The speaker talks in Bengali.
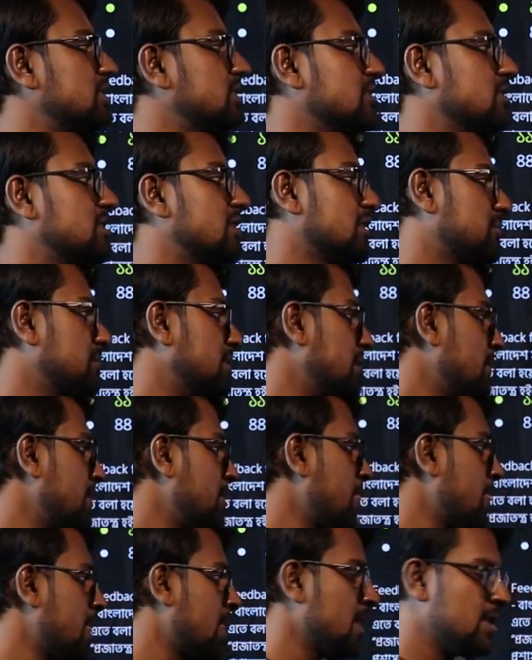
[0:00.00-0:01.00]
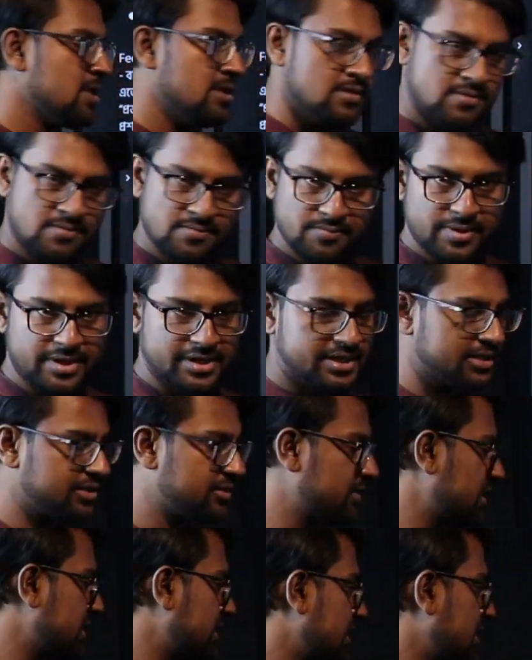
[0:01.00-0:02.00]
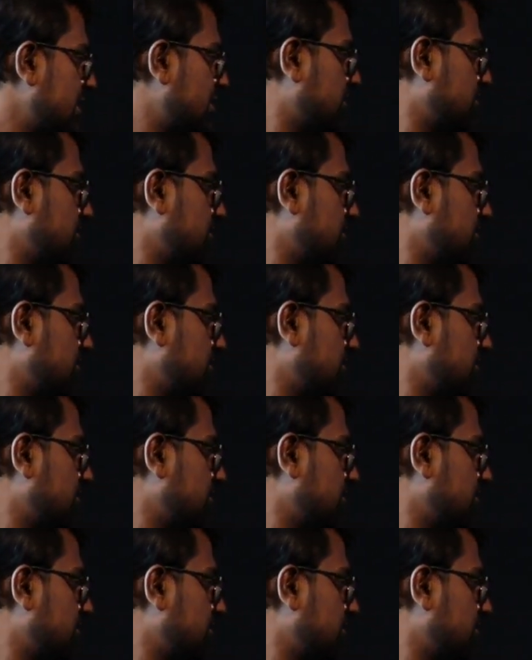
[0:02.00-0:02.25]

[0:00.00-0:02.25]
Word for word: নিশ্চয়তা থাকবে বাকিটা একটু দেখে নেন